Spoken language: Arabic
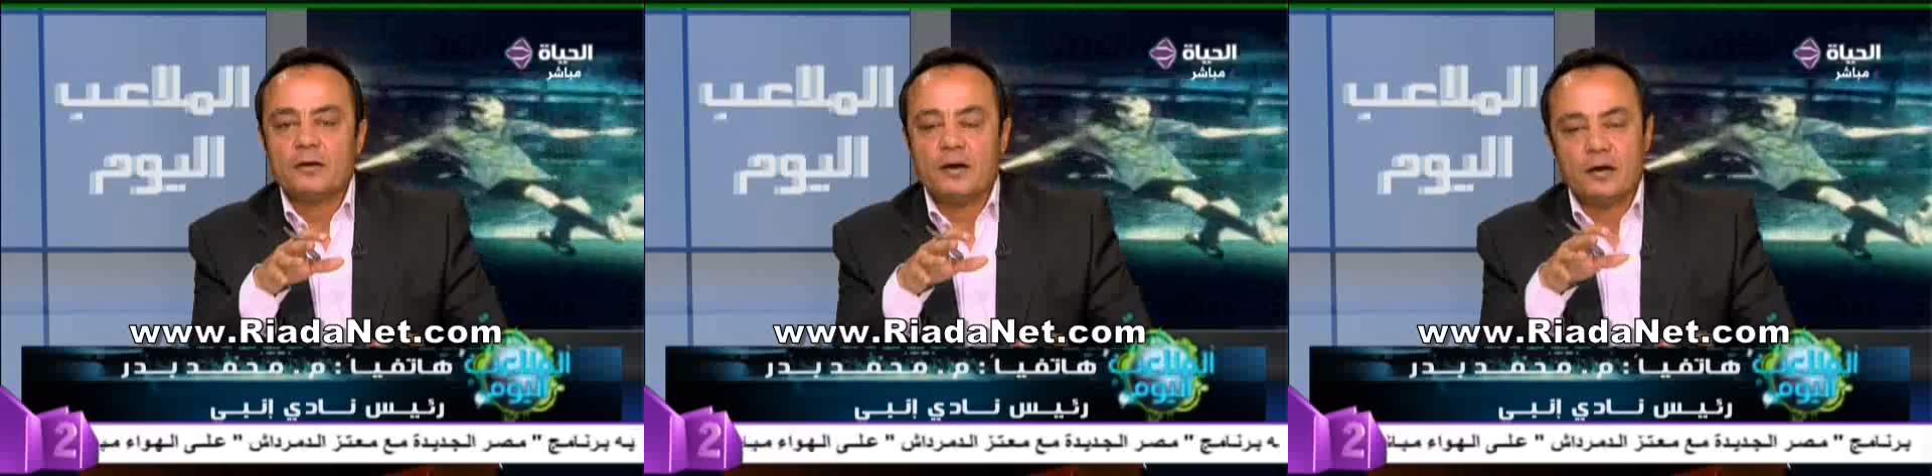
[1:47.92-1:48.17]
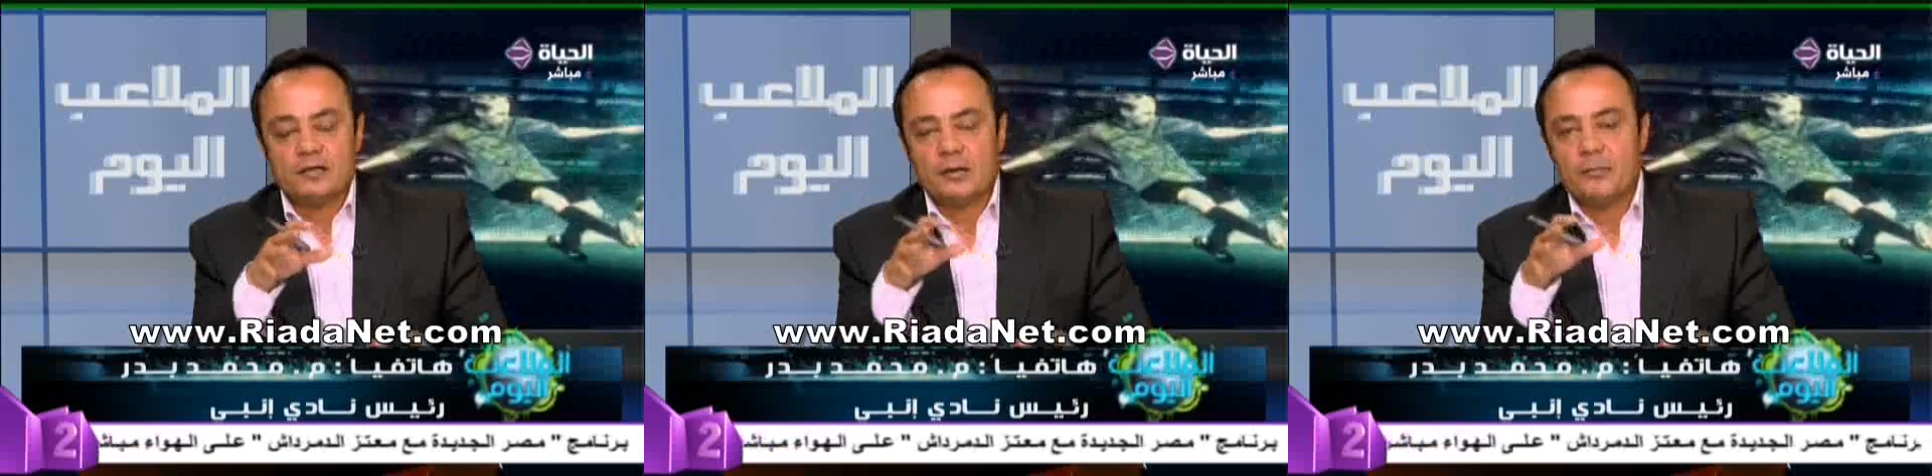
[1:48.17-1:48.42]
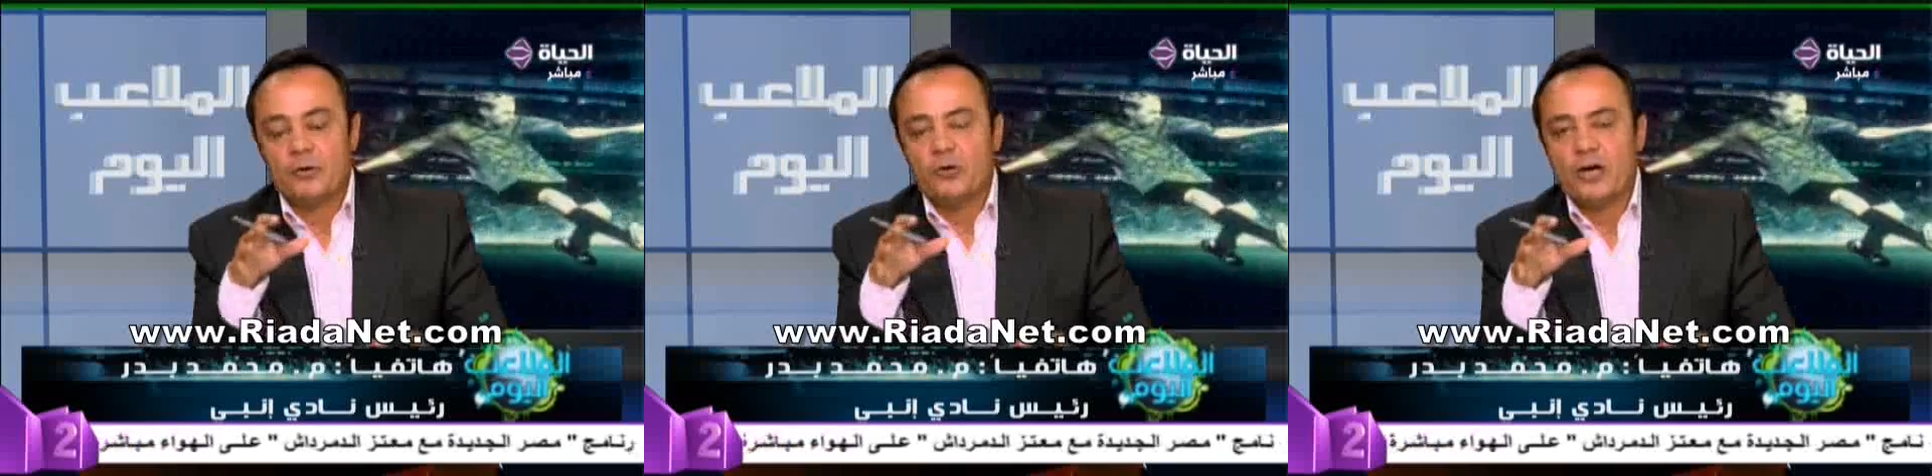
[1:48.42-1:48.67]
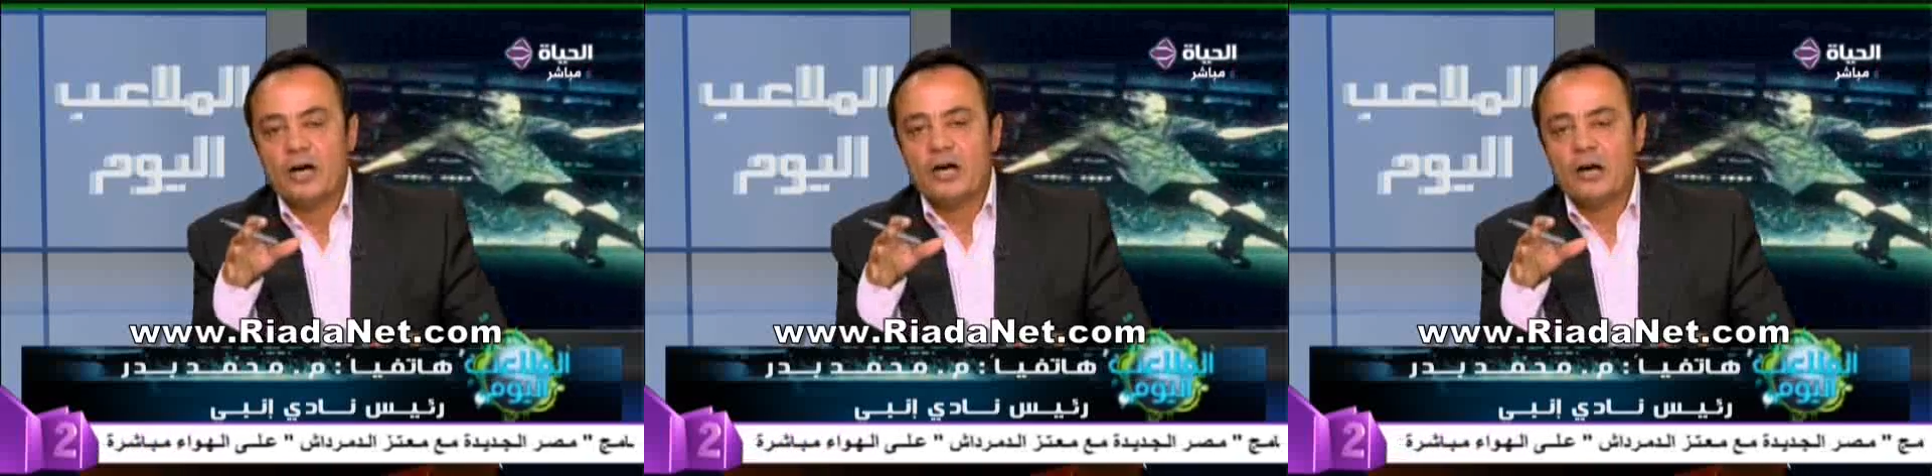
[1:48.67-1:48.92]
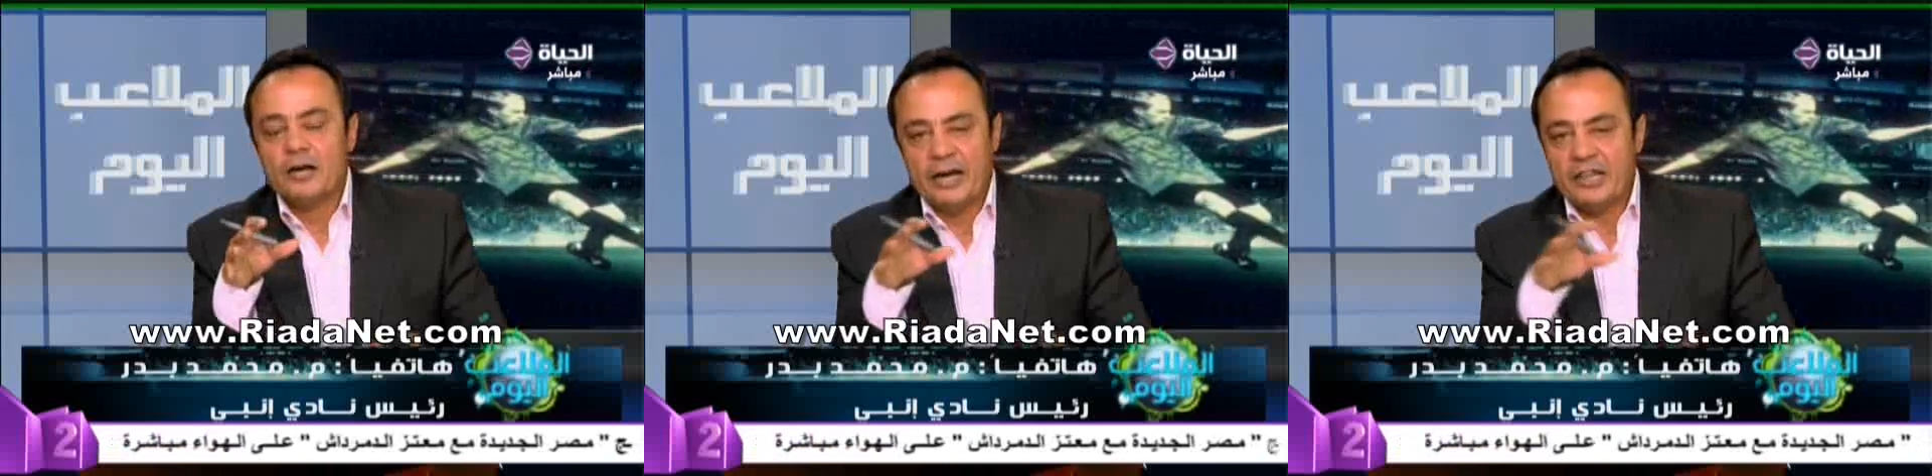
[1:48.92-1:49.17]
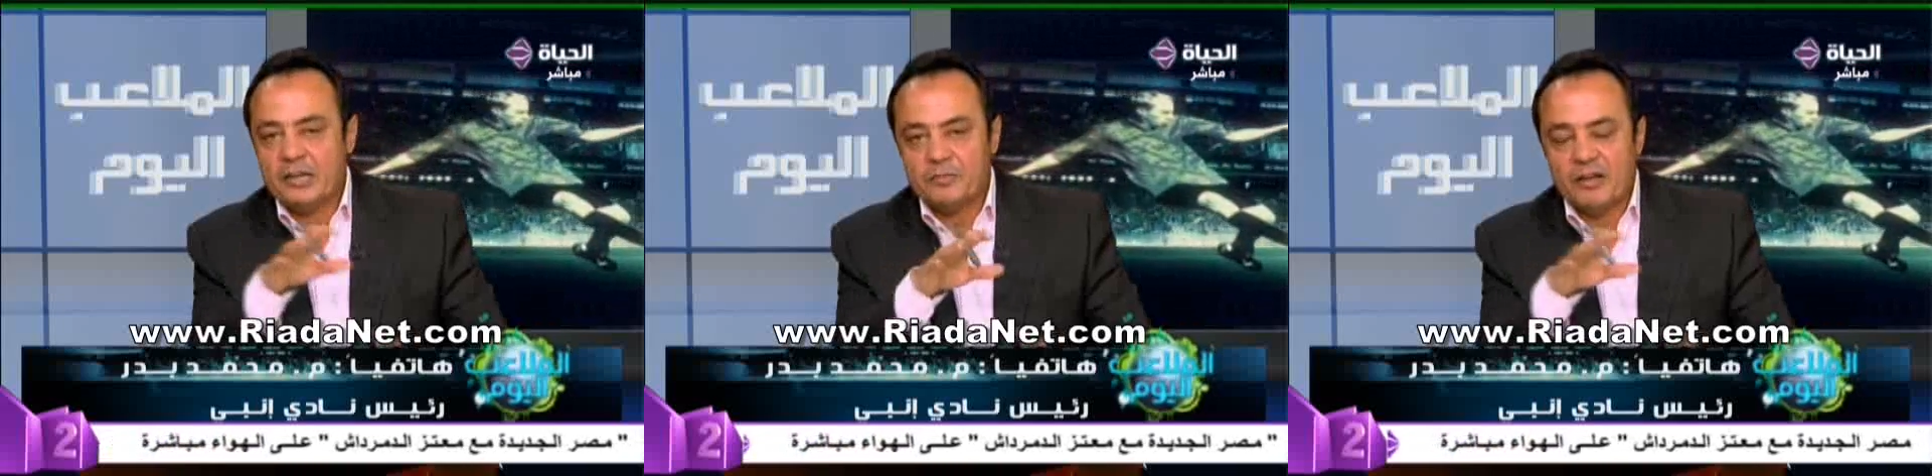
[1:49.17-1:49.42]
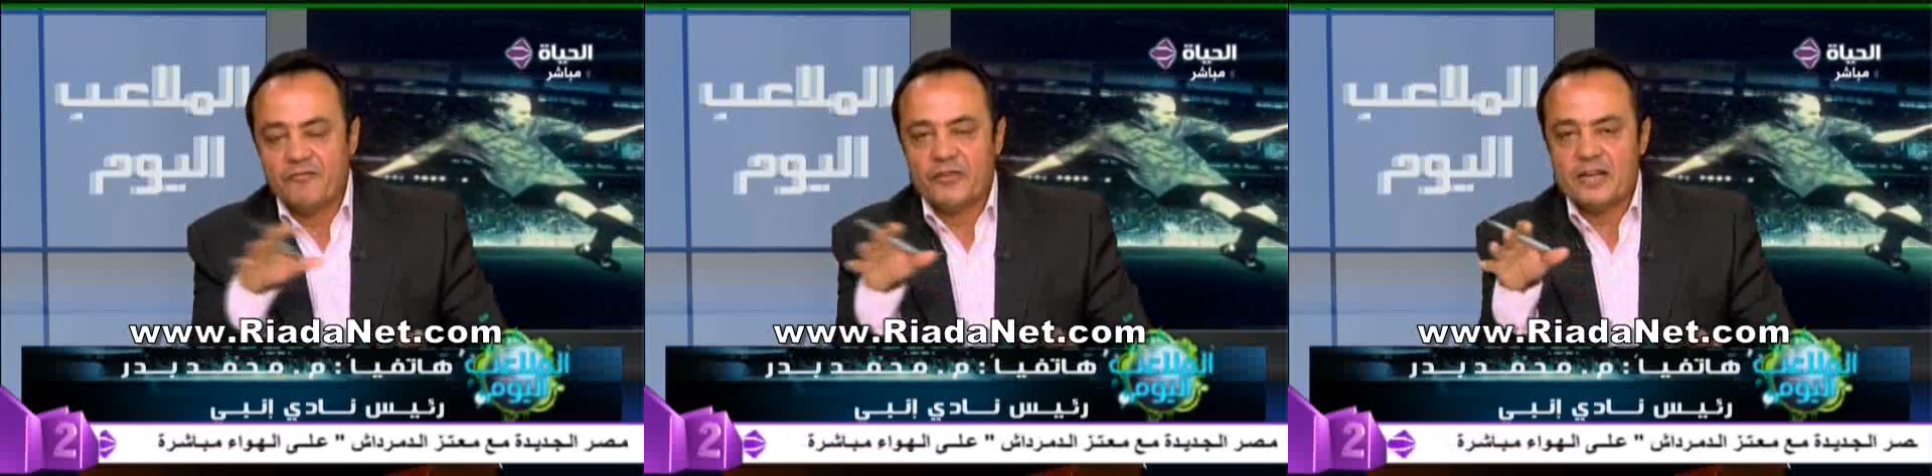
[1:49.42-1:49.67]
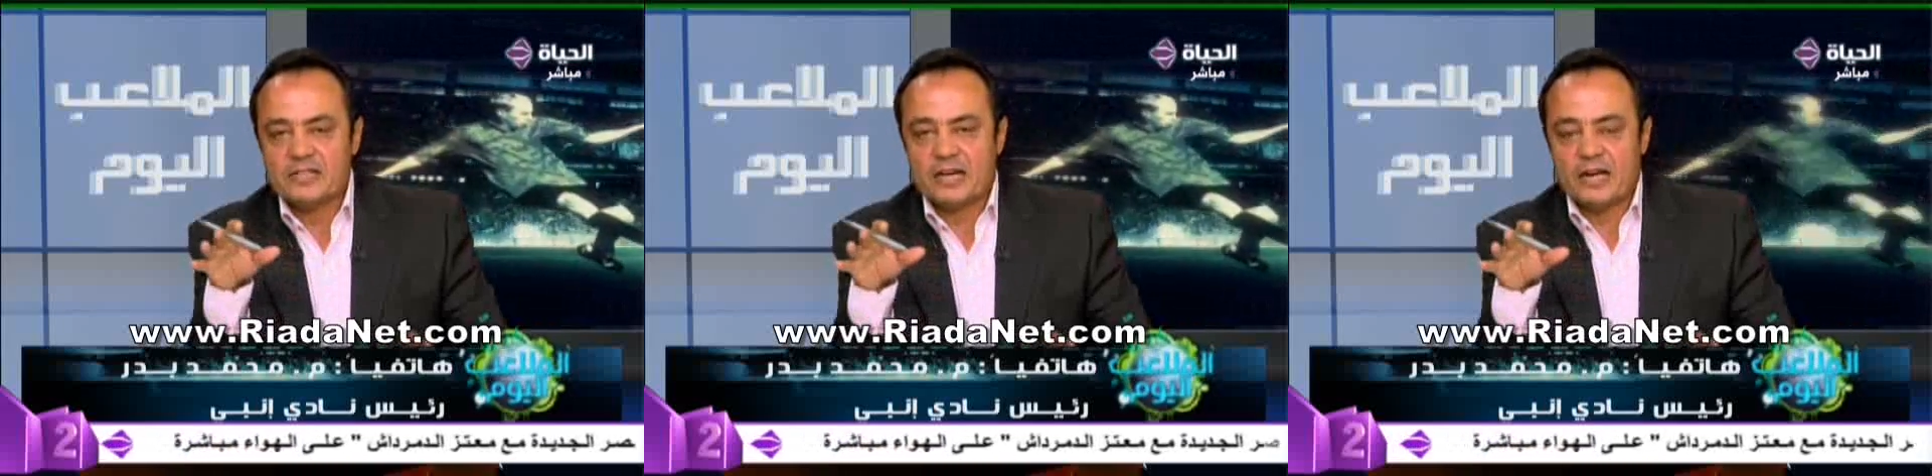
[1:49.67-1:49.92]
اه طب هناك خ... يعني انت
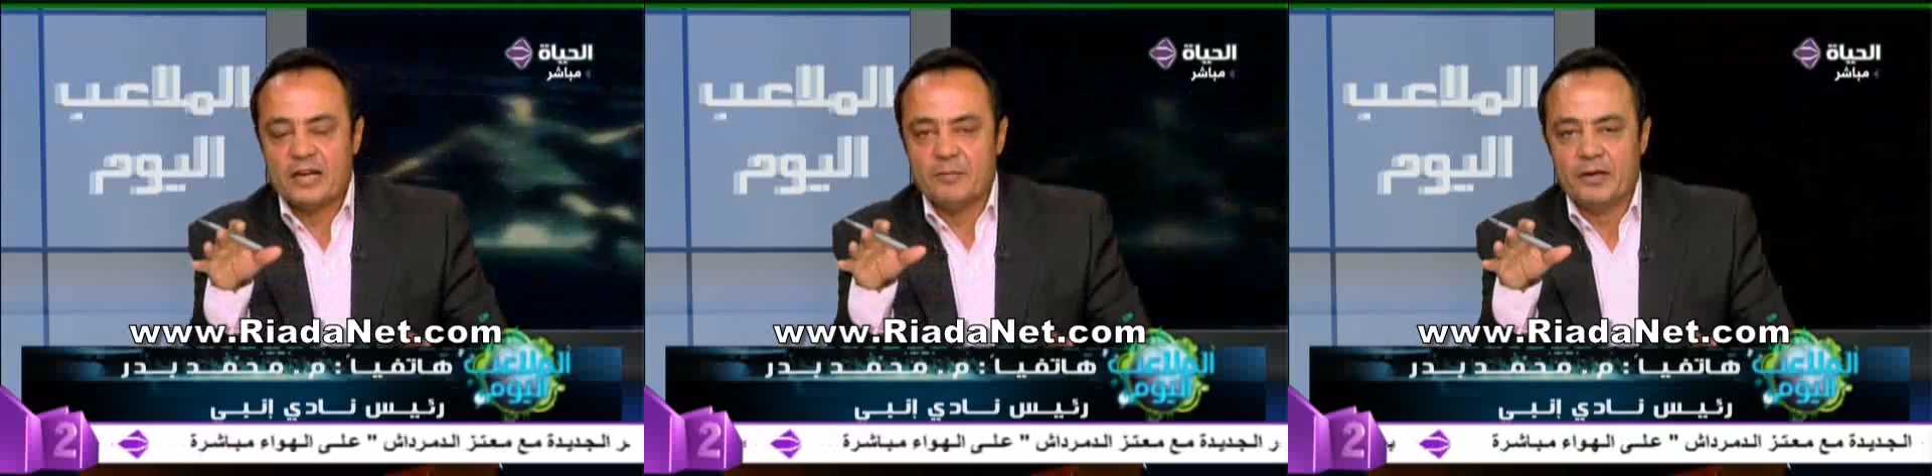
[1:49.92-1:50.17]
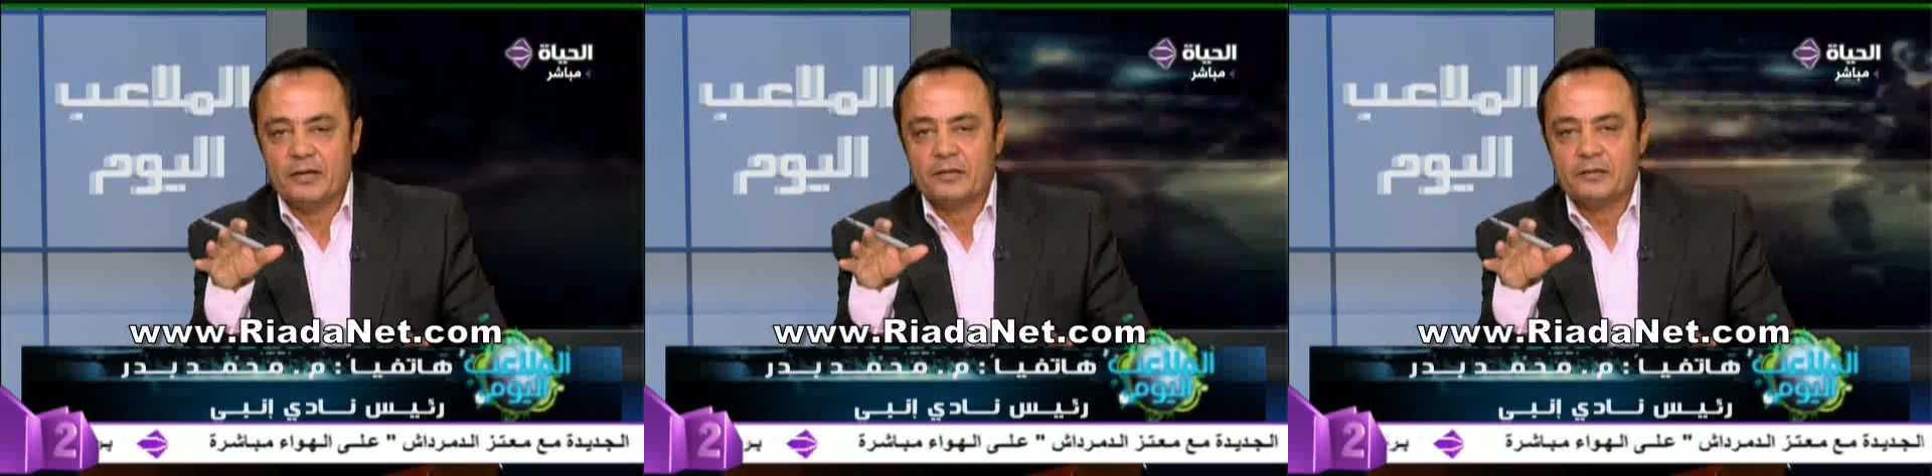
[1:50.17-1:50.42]
بتنفي هذا الكلام يعني